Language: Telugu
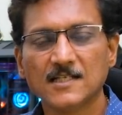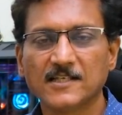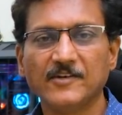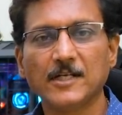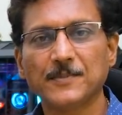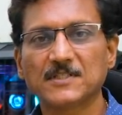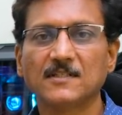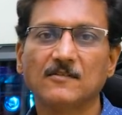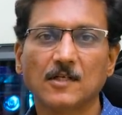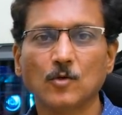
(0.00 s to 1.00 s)
సెవెంటీ
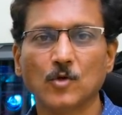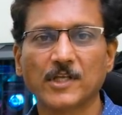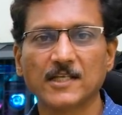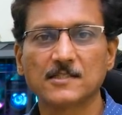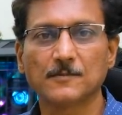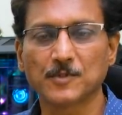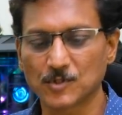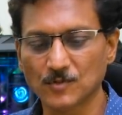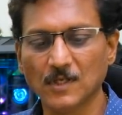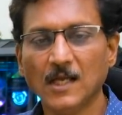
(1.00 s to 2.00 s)
పర్సెంట్ వరకు ఓకే అని
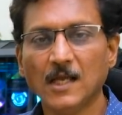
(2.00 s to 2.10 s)
చెప్పొచ్చు